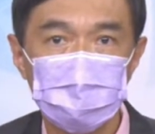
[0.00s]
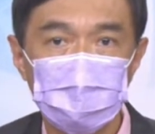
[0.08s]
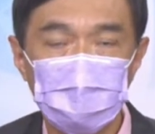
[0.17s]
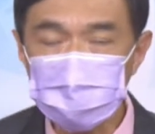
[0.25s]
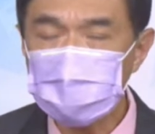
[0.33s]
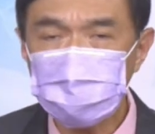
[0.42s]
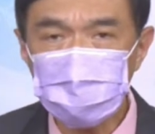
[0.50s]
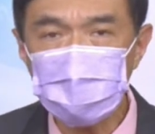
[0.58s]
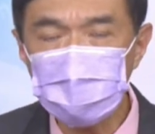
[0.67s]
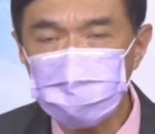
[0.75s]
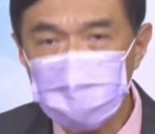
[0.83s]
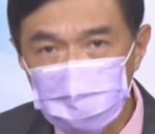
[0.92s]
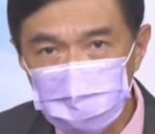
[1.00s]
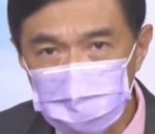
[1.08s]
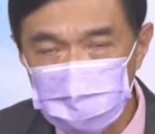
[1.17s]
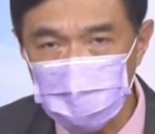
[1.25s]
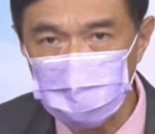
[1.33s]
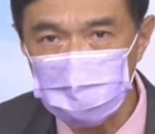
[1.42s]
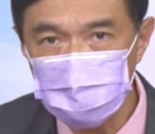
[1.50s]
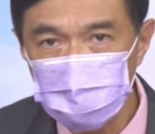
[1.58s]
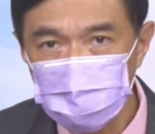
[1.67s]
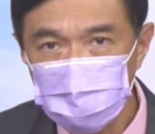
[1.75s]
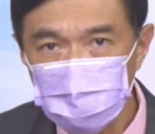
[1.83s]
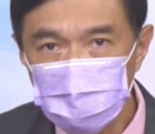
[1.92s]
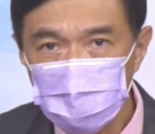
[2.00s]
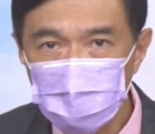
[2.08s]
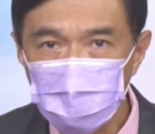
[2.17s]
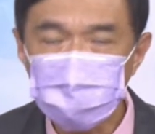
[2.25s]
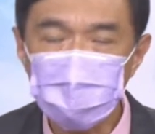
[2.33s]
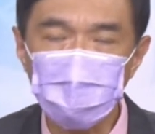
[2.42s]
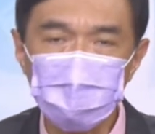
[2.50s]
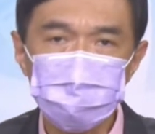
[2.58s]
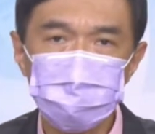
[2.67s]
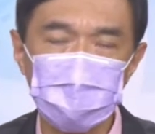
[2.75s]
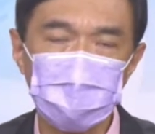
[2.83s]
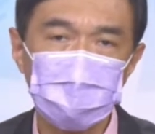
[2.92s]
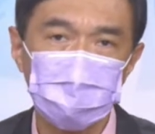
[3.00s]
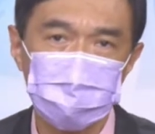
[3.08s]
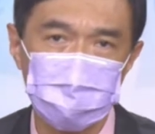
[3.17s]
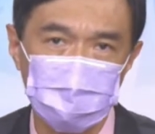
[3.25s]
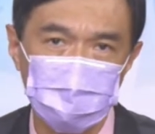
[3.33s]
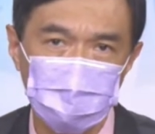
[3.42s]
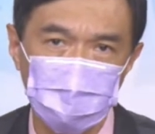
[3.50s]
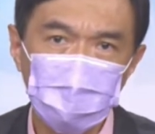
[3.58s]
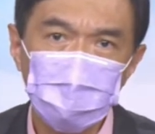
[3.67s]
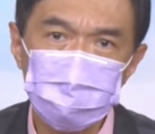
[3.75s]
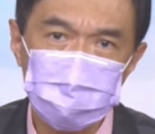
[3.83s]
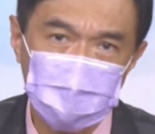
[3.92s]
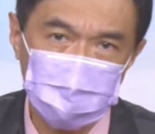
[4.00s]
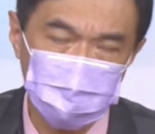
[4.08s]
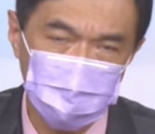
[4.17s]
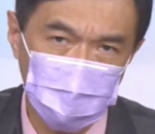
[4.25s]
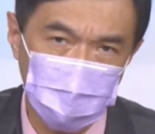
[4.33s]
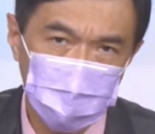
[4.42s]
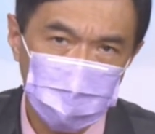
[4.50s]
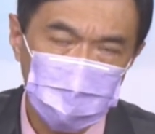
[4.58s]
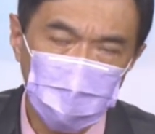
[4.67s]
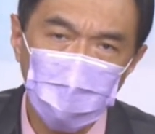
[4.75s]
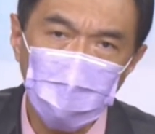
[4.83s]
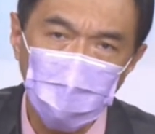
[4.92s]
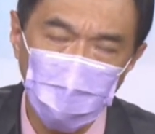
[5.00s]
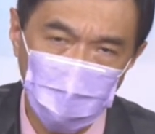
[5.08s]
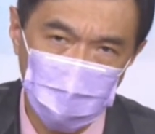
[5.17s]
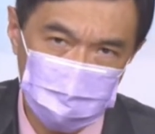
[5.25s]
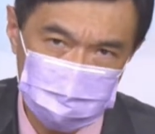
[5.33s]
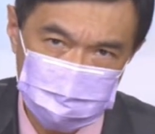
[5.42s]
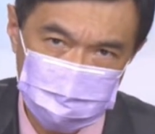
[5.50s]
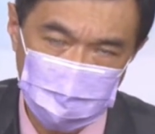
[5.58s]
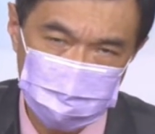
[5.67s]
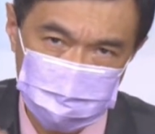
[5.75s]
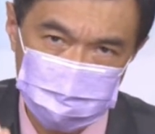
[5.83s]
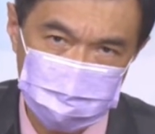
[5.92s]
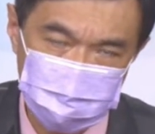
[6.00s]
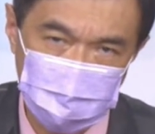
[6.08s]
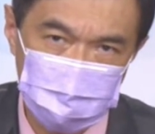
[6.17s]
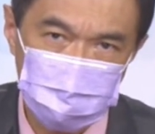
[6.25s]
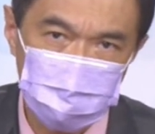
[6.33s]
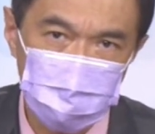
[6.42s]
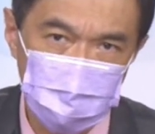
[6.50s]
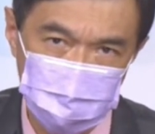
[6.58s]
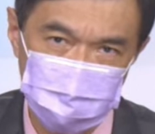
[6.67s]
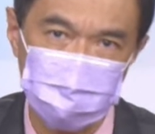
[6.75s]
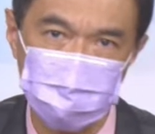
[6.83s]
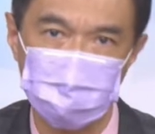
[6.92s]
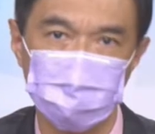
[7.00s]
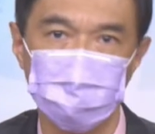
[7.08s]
哦，但是能够降多少？我想我过去也跟各位讲过了，物价怎么样有往下的坚固性。